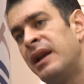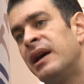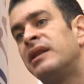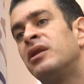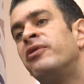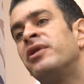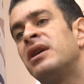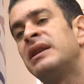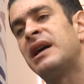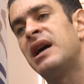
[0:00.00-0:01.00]

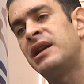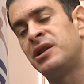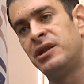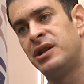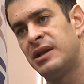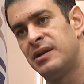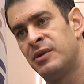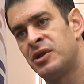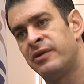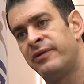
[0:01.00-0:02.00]
التوفيرات خارج الجهاز
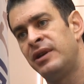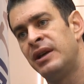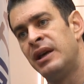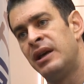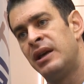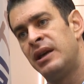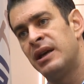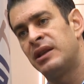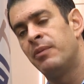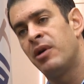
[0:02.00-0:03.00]
المصرفي
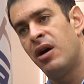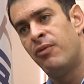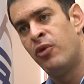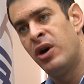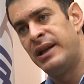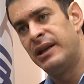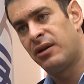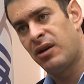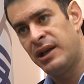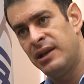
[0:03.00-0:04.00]
هي تبقى أموال
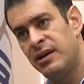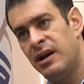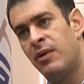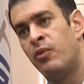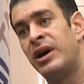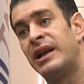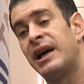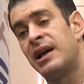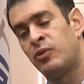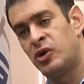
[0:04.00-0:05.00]
راكدة أموال
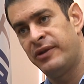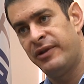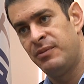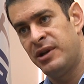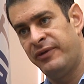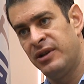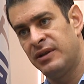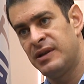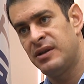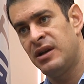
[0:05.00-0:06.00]
غير مستفاد منها في
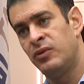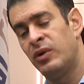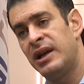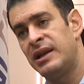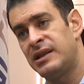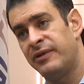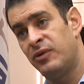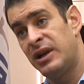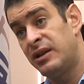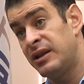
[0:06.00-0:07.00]
الاقتصاد ولا,
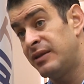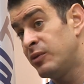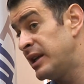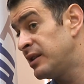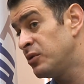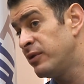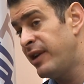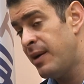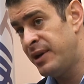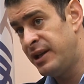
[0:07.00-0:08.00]
يستف ولا, ولا تدخل
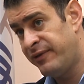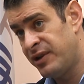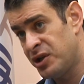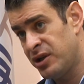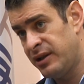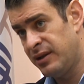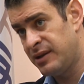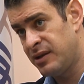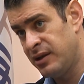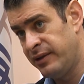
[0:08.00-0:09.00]
في عملية في النشاط
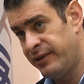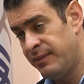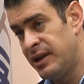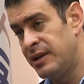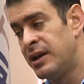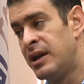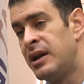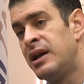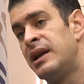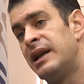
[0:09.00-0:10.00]
الاقتصادي م. في البلد
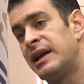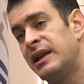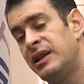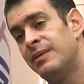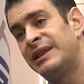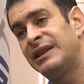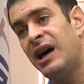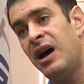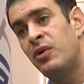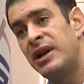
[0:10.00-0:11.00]
لكن عندما
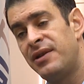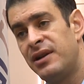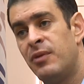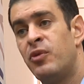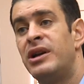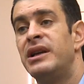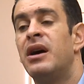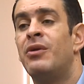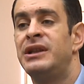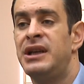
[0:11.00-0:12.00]
تتحول هذه الأموال
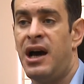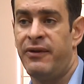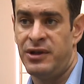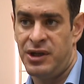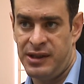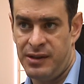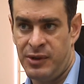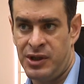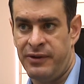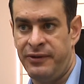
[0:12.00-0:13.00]
إلى وديعة في الجهاز
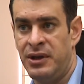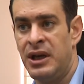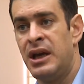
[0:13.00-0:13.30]
المصرفي